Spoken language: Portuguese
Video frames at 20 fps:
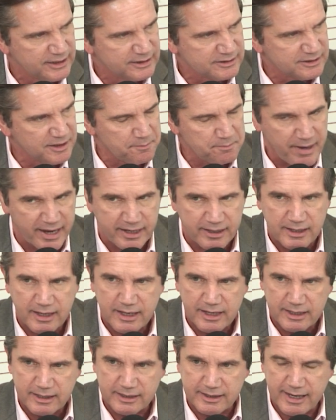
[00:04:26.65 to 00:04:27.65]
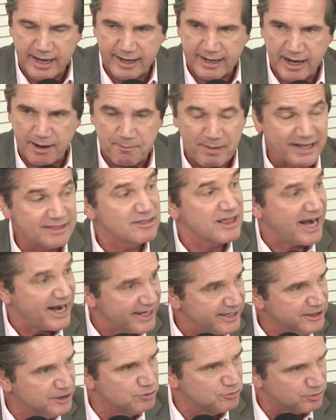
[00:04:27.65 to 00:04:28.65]
também e acabar
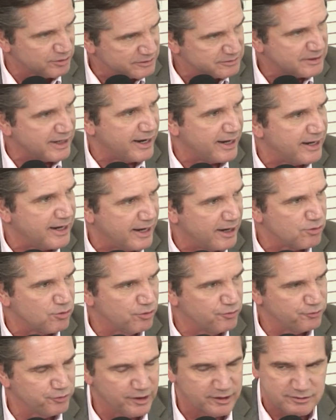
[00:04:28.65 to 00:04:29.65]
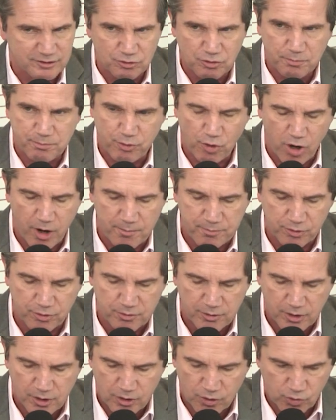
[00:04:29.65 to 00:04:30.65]
traindo até a confiança do próprio
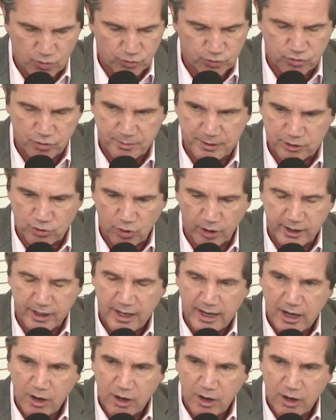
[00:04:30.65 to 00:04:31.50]
consumidor.